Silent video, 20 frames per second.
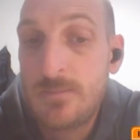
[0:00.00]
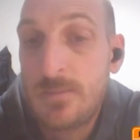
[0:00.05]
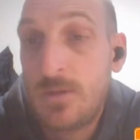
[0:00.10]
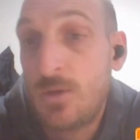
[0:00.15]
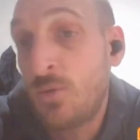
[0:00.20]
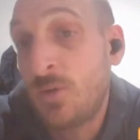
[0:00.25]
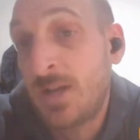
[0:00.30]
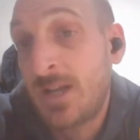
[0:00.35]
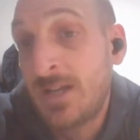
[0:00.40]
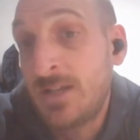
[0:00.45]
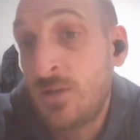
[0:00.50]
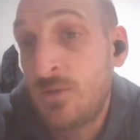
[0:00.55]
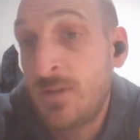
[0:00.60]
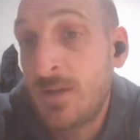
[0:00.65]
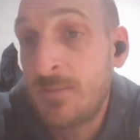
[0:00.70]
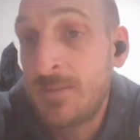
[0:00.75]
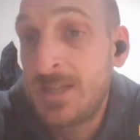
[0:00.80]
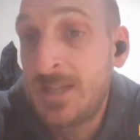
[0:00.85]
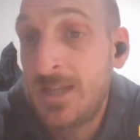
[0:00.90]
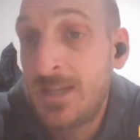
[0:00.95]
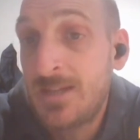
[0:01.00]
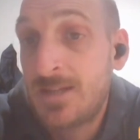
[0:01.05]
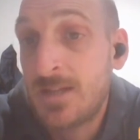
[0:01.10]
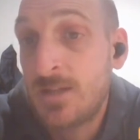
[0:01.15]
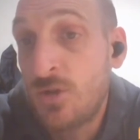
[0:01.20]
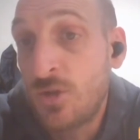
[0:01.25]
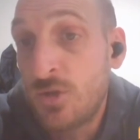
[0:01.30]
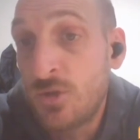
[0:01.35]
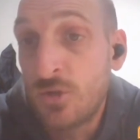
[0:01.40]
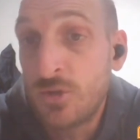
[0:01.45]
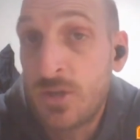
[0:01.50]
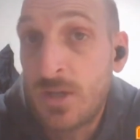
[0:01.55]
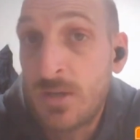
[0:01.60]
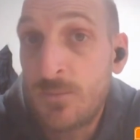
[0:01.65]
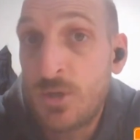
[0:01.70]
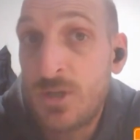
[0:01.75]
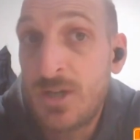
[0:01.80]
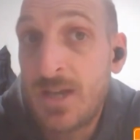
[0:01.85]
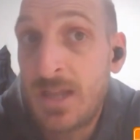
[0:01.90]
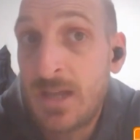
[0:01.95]
Ucrania obviamente dice, no, no
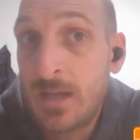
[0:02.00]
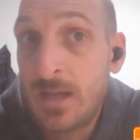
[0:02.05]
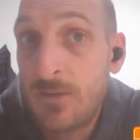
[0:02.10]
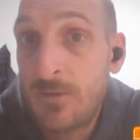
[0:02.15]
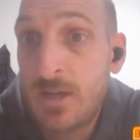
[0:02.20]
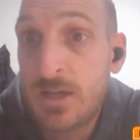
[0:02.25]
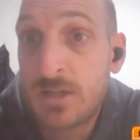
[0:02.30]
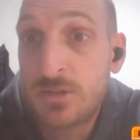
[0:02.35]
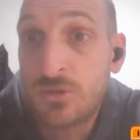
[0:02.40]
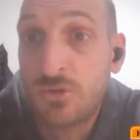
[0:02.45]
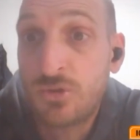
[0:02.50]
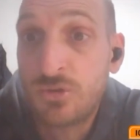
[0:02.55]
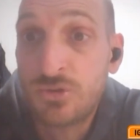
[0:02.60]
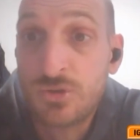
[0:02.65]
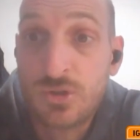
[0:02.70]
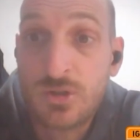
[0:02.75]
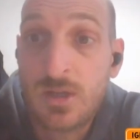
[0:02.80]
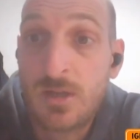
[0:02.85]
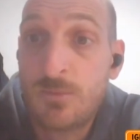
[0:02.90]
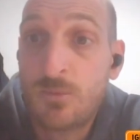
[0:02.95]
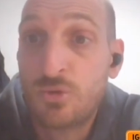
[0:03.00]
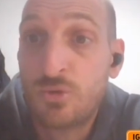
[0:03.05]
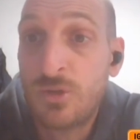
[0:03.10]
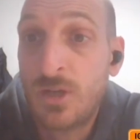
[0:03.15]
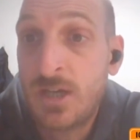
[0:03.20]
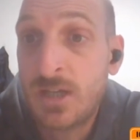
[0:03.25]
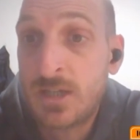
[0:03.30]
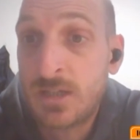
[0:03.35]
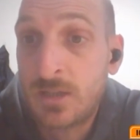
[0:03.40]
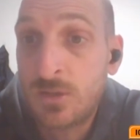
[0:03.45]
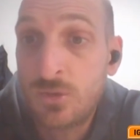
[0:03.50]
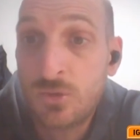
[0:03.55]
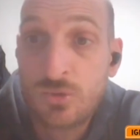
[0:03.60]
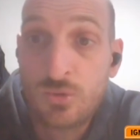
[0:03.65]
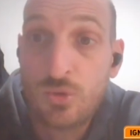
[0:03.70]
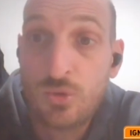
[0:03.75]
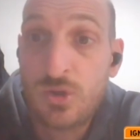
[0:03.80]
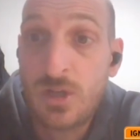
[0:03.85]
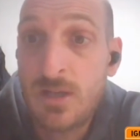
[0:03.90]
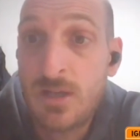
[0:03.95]
tenemos nada que ver, nosotros tenemos una guerra con
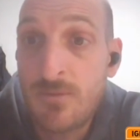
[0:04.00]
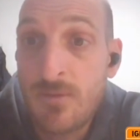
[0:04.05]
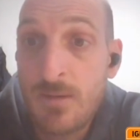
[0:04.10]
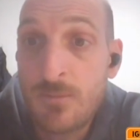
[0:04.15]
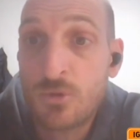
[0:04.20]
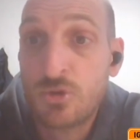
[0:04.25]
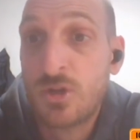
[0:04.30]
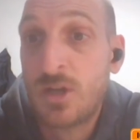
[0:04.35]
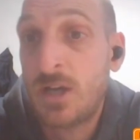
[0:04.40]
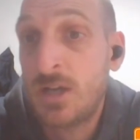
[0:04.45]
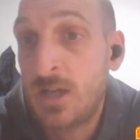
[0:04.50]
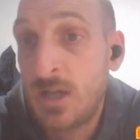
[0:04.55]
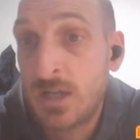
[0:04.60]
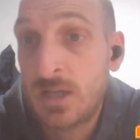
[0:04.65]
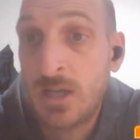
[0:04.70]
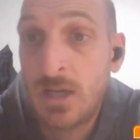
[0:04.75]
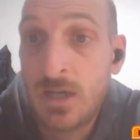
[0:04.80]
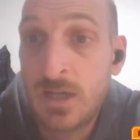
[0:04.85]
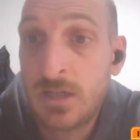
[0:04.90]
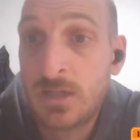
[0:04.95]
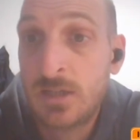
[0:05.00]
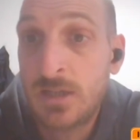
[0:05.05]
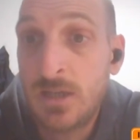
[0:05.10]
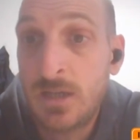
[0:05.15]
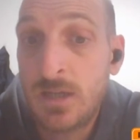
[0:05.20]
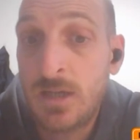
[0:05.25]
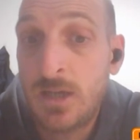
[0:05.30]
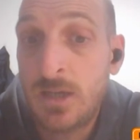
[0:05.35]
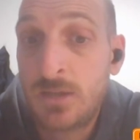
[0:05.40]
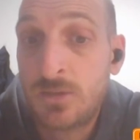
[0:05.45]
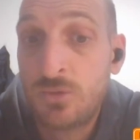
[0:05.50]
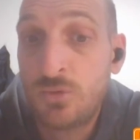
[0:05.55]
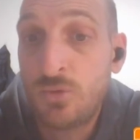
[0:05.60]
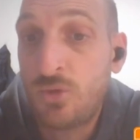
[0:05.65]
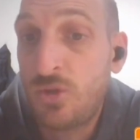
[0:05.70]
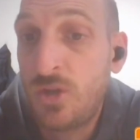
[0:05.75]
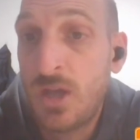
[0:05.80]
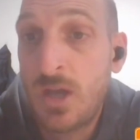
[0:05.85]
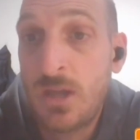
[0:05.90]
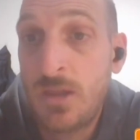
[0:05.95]
Rusia y les vamos a ganar la guerra a
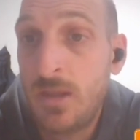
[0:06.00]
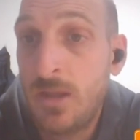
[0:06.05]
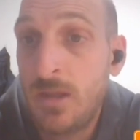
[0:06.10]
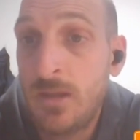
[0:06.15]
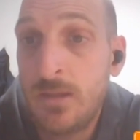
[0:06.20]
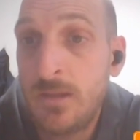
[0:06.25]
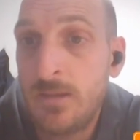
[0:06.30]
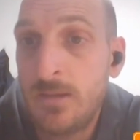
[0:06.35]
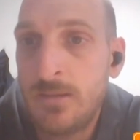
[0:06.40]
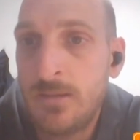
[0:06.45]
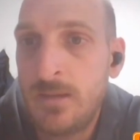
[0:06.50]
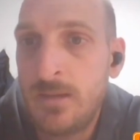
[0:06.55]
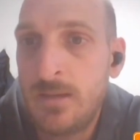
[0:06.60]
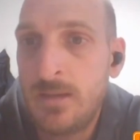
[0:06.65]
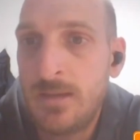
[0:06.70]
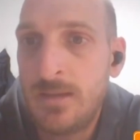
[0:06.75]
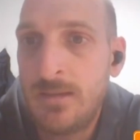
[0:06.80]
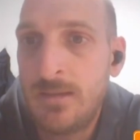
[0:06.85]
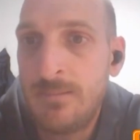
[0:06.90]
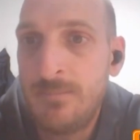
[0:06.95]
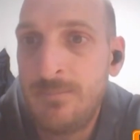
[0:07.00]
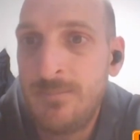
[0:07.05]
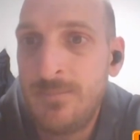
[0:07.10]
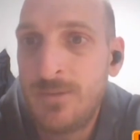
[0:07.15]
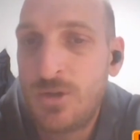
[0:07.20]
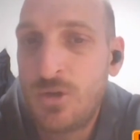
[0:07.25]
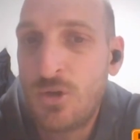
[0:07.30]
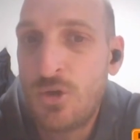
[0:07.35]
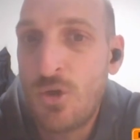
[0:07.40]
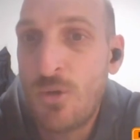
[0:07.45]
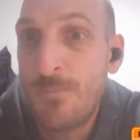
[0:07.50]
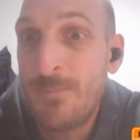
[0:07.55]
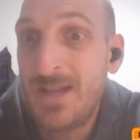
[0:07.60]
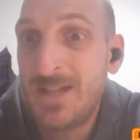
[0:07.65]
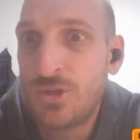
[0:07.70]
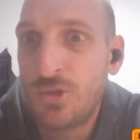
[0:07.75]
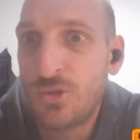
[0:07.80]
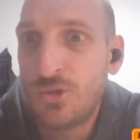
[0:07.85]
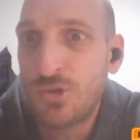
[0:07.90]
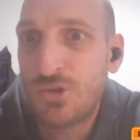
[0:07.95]
Rusia con los
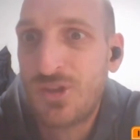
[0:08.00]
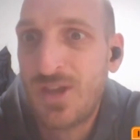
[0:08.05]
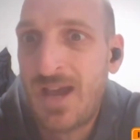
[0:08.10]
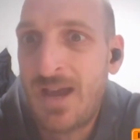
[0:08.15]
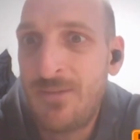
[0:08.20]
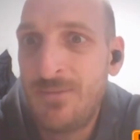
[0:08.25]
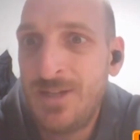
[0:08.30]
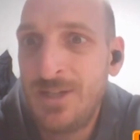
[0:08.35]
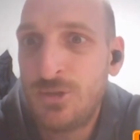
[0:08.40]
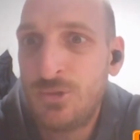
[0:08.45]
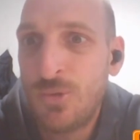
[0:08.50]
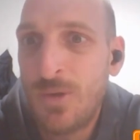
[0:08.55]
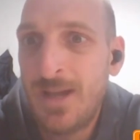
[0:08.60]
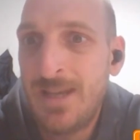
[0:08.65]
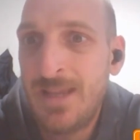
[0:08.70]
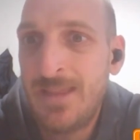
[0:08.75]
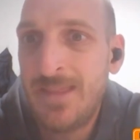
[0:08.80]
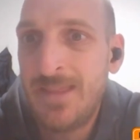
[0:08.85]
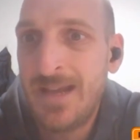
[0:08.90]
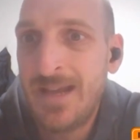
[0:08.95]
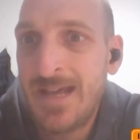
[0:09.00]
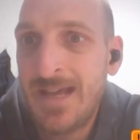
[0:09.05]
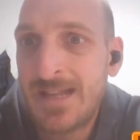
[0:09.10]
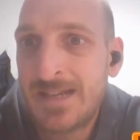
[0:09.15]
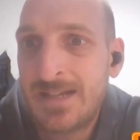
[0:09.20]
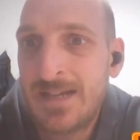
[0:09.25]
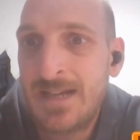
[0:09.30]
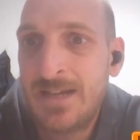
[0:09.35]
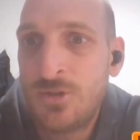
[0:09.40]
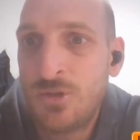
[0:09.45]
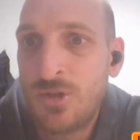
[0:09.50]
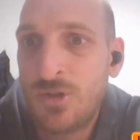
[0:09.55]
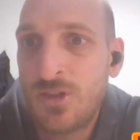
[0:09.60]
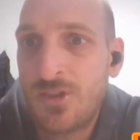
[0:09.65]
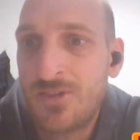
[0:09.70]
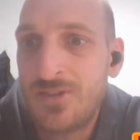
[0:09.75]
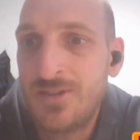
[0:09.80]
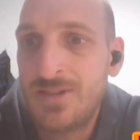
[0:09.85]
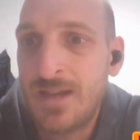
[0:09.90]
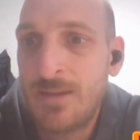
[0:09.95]
métodos habituales de guerra, no
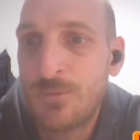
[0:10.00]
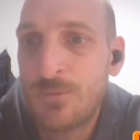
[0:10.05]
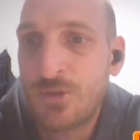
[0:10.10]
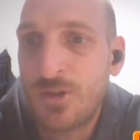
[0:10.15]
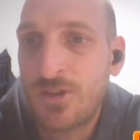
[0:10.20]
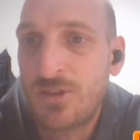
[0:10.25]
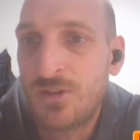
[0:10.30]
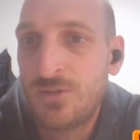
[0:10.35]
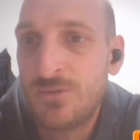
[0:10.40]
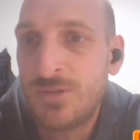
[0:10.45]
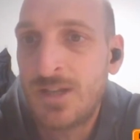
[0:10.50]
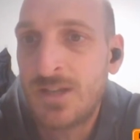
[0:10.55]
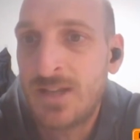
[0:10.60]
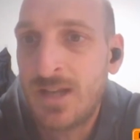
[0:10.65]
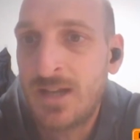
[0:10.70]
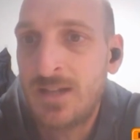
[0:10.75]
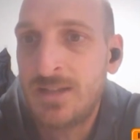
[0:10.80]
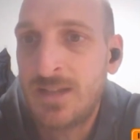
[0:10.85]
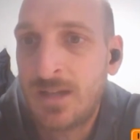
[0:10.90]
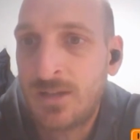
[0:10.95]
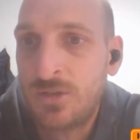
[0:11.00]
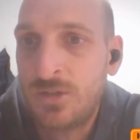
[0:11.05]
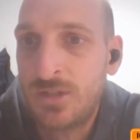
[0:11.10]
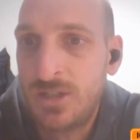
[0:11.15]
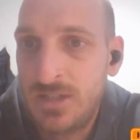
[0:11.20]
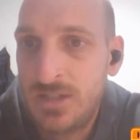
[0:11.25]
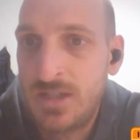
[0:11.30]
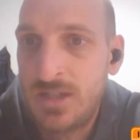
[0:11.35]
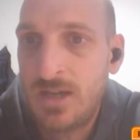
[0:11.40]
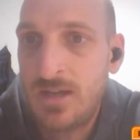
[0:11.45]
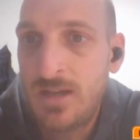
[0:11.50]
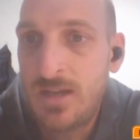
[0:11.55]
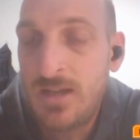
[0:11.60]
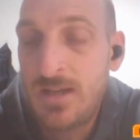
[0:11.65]
necesitamos hacer un ataque terrorista.